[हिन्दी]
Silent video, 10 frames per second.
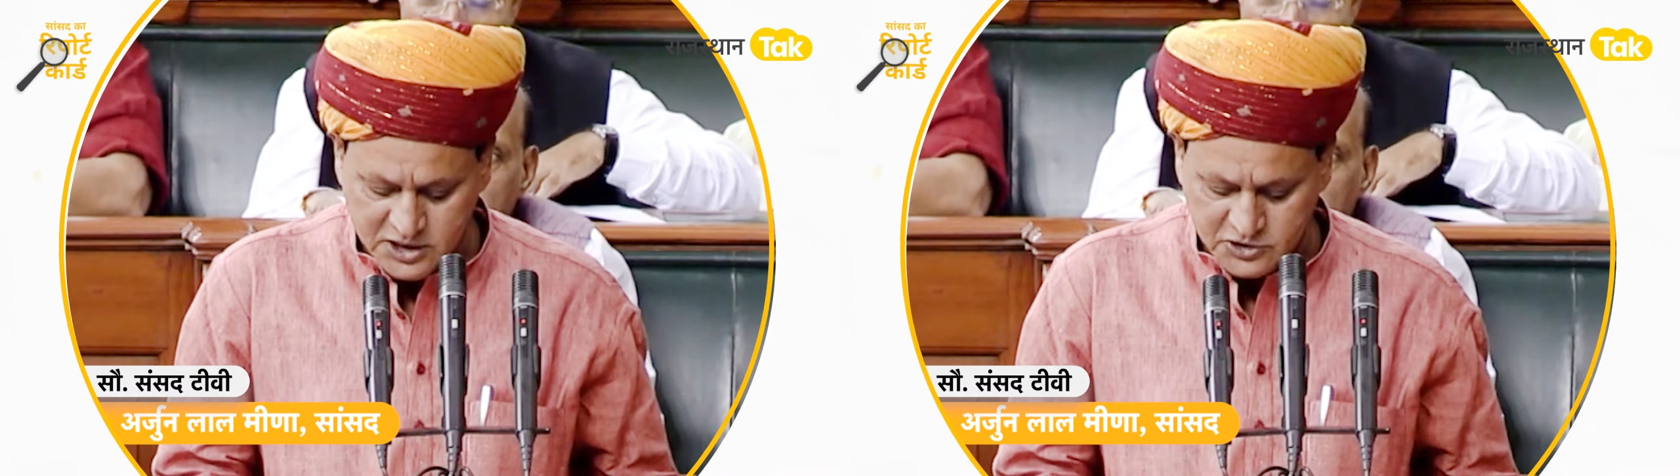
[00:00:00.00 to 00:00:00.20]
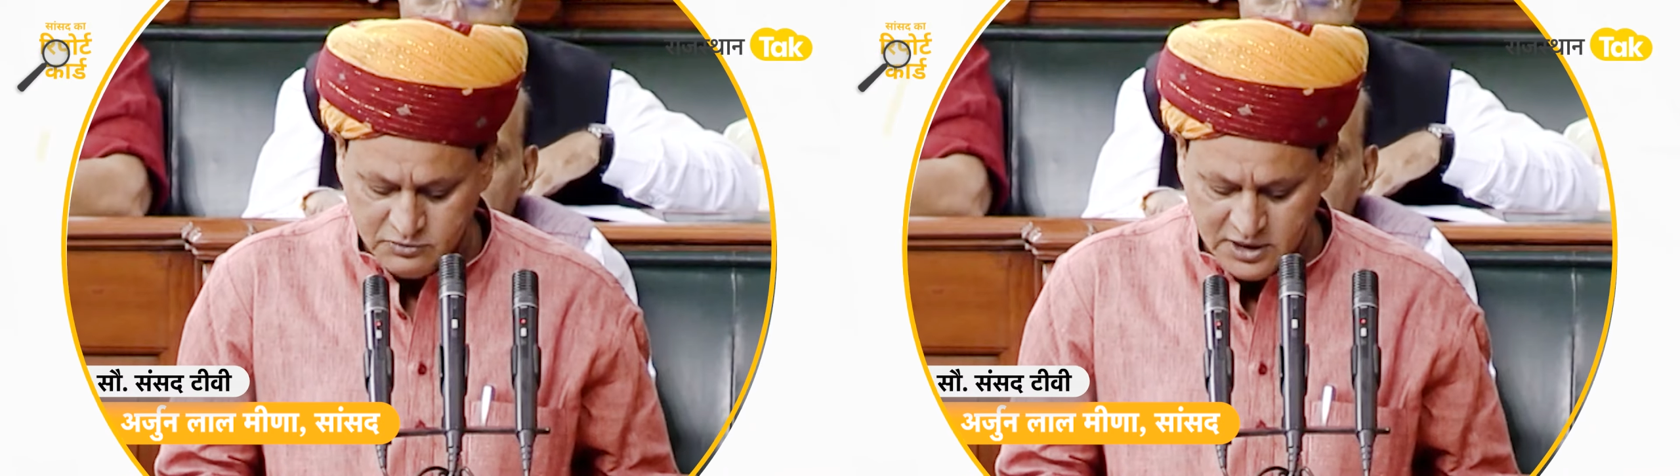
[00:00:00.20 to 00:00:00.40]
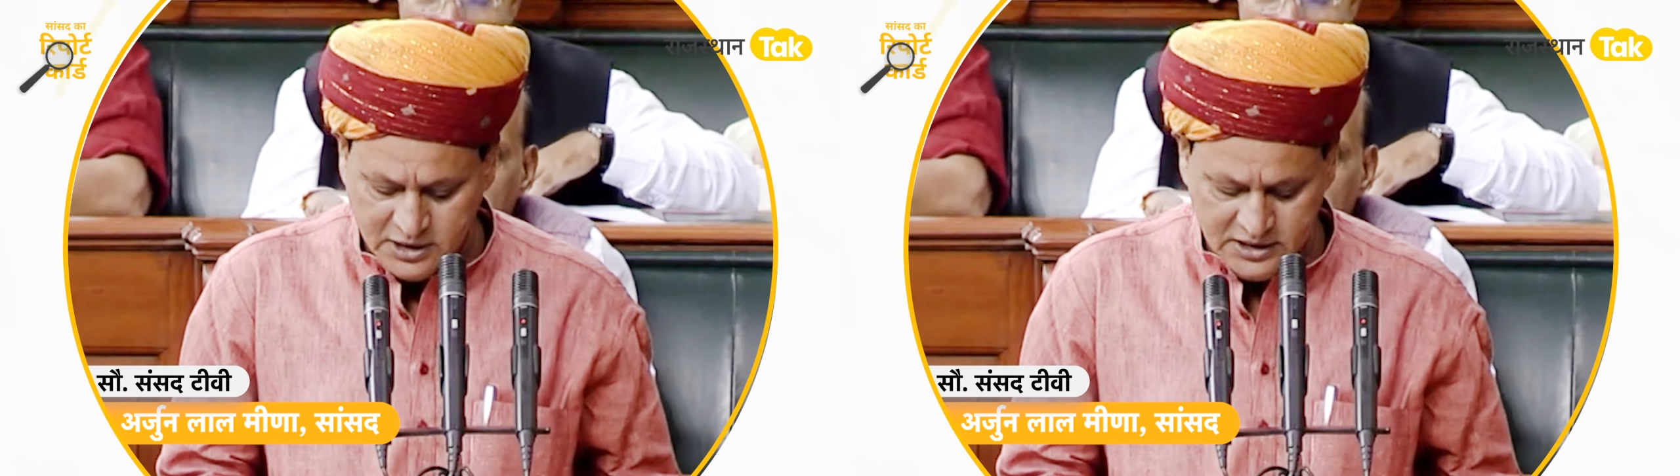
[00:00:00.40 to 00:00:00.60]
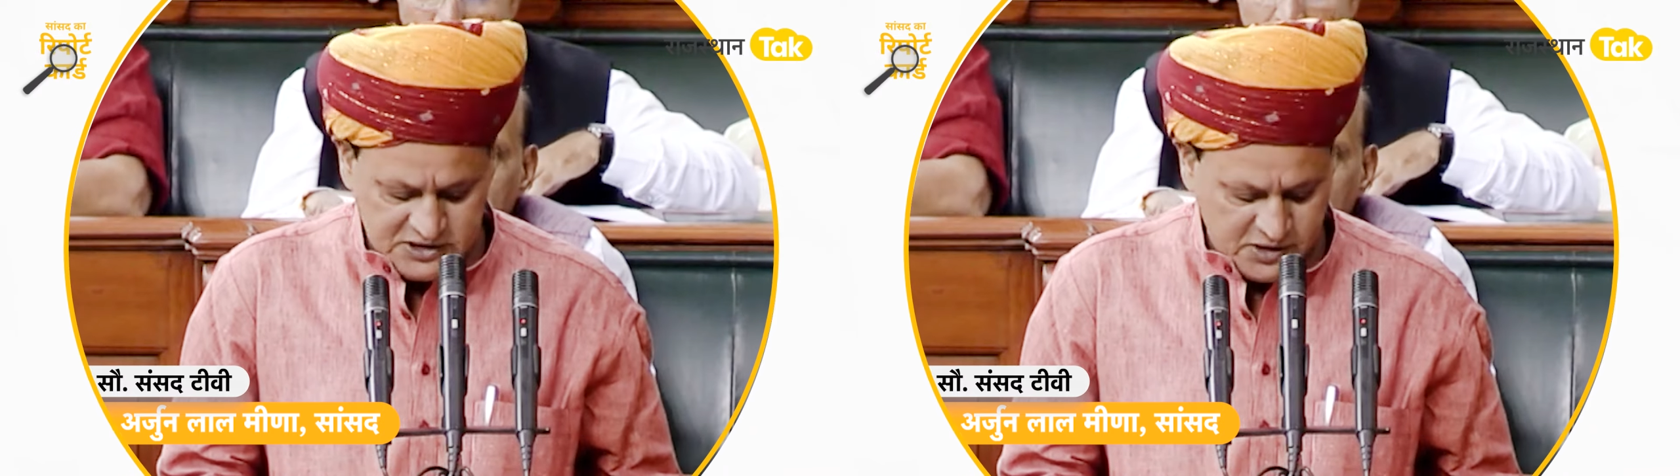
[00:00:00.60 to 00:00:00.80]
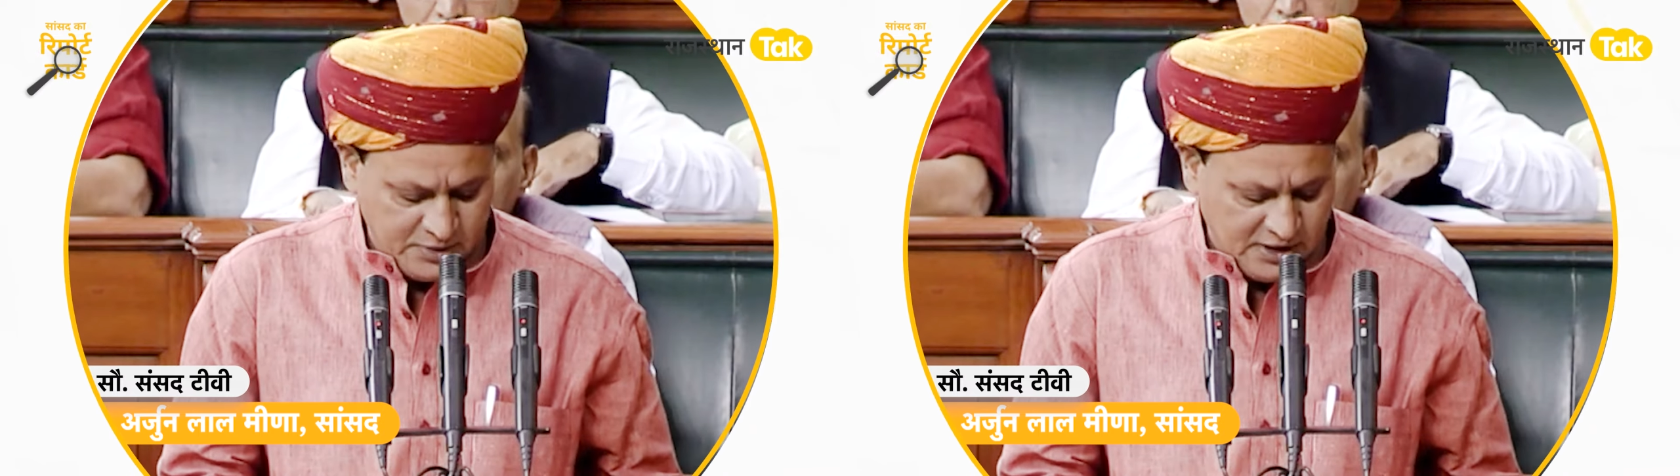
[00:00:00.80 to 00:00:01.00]
ईश्वर की
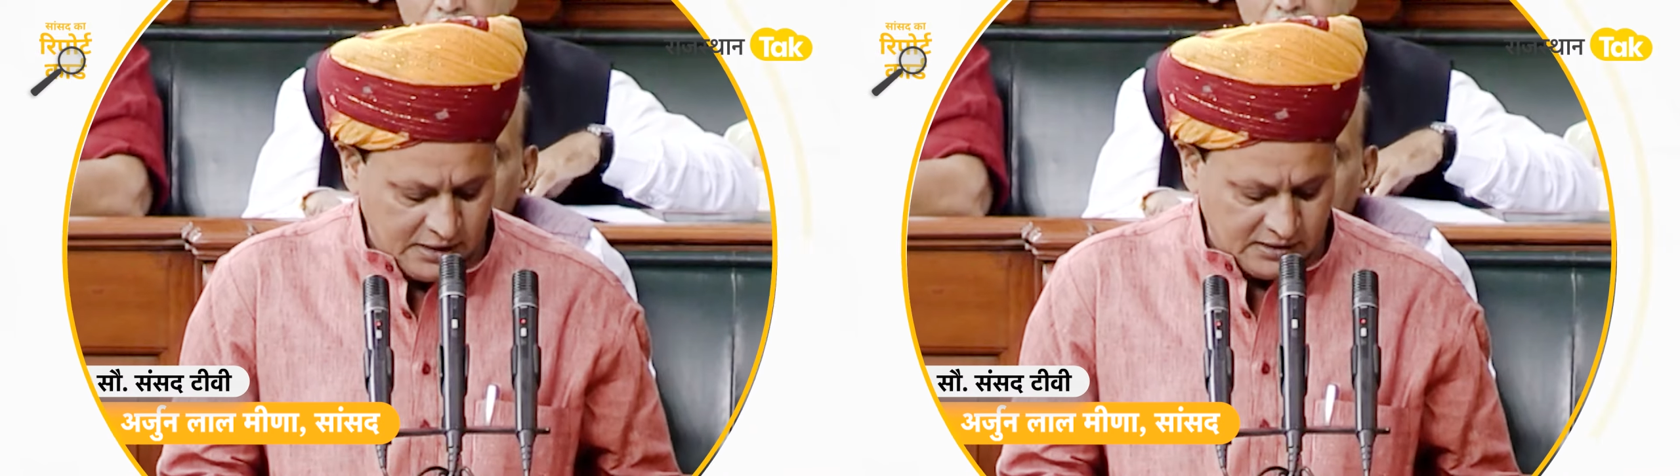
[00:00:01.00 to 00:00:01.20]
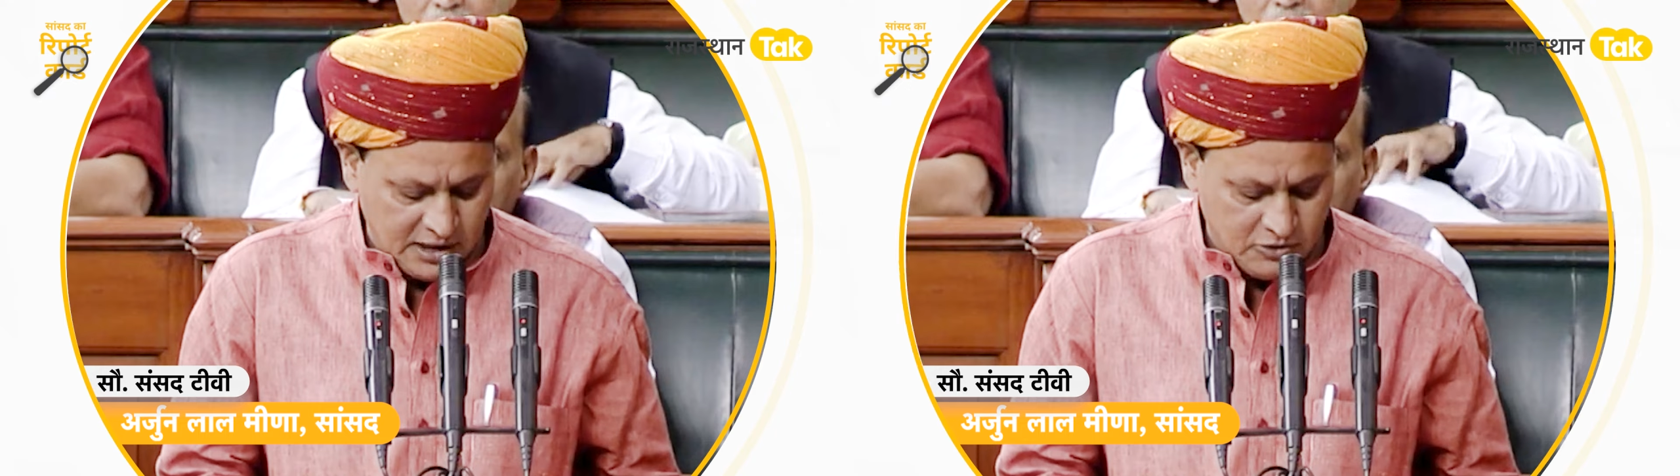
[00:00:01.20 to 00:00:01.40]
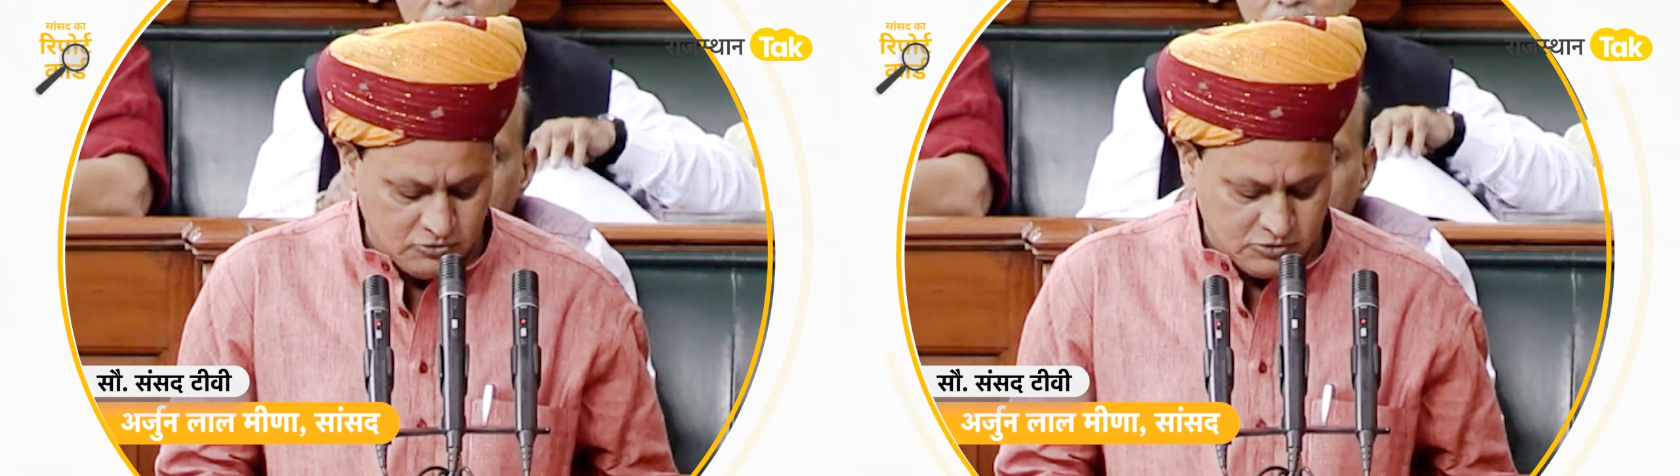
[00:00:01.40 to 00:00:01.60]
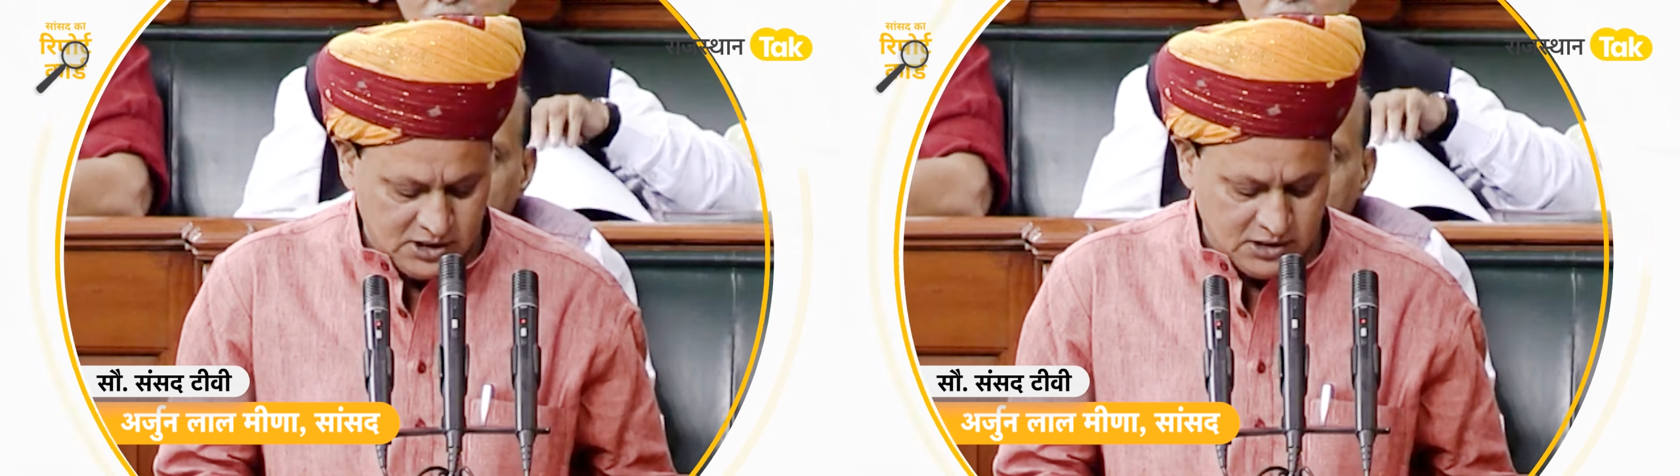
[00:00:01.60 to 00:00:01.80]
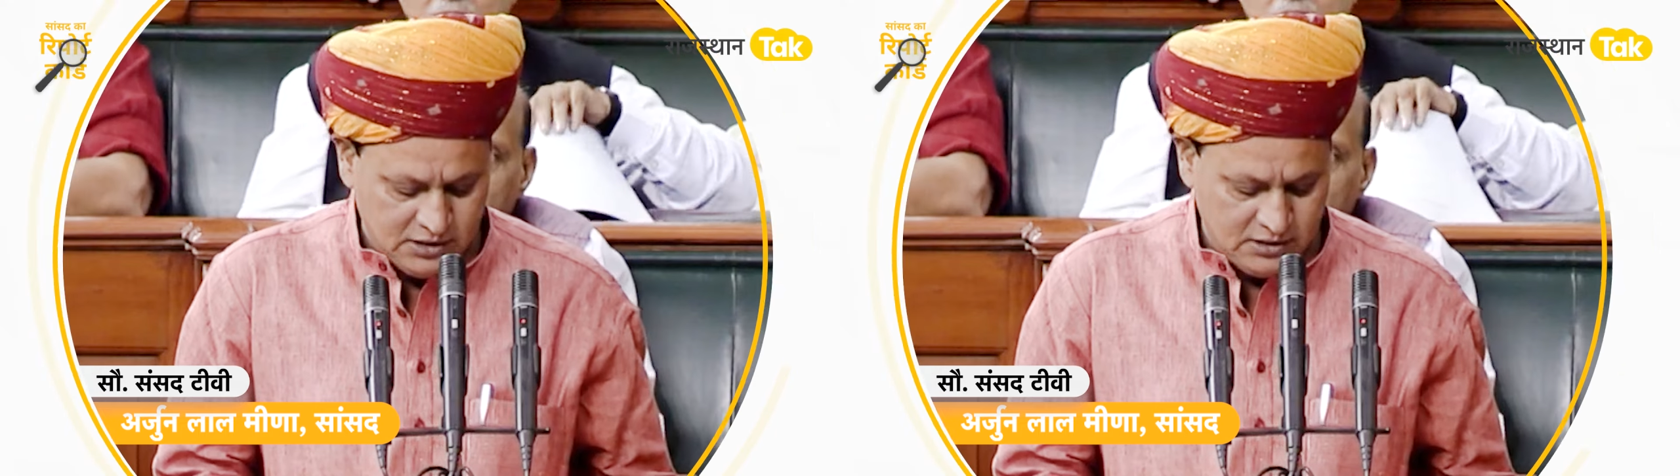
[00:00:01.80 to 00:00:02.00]
शपथ लेता हूँ
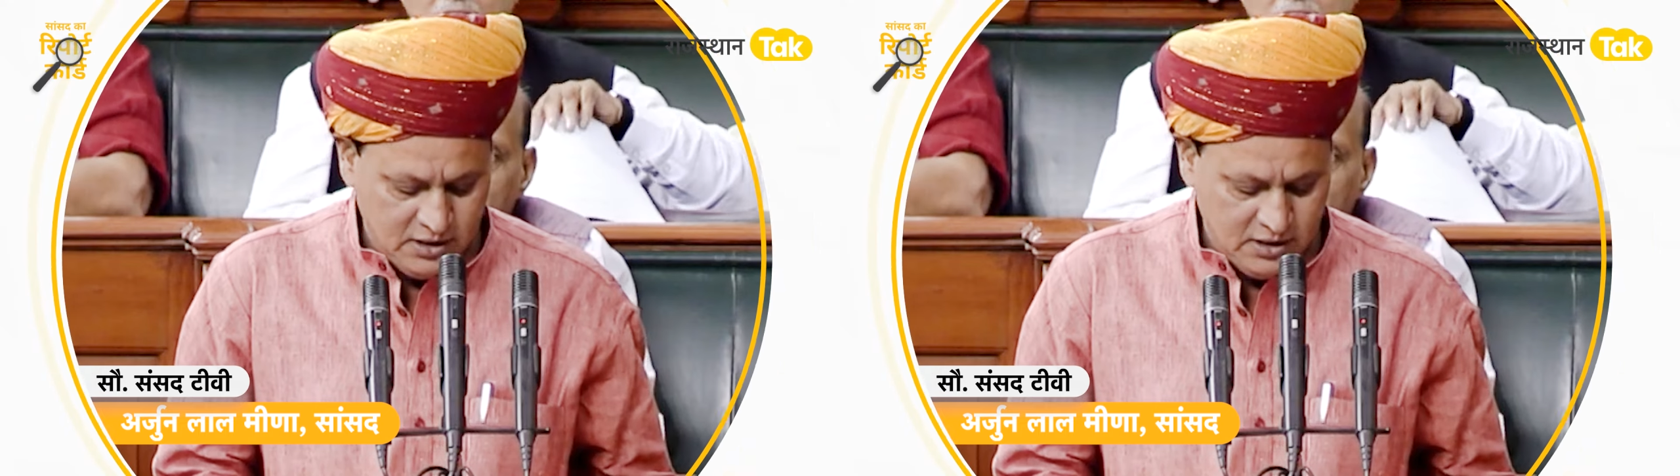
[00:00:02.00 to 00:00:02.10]
कि